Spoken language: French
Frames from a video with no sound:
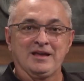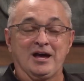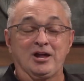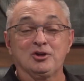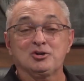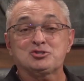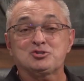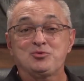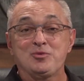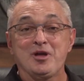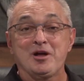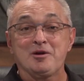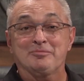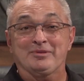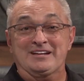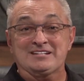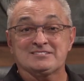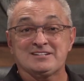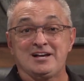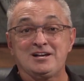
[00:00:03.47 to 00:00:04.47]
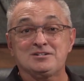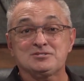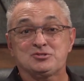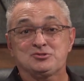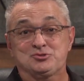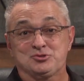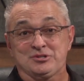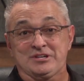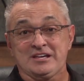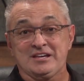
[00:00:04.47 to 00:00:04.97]
Alors, je suis en présence
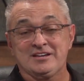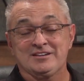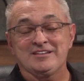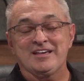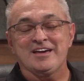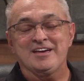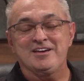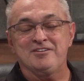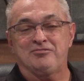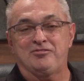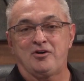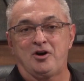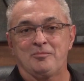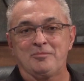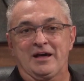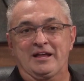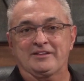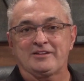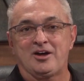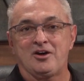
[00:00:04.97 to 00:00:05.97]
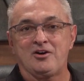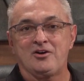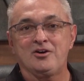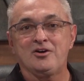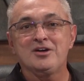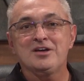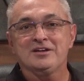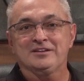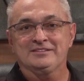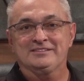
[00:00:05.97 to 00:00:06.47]
du guide et formateur
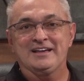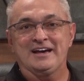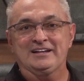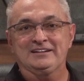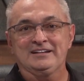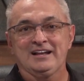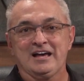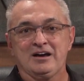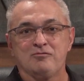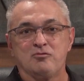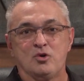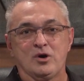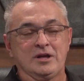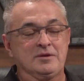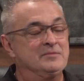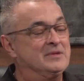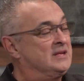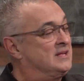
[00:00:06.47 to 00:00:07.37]
Dan Lavoie.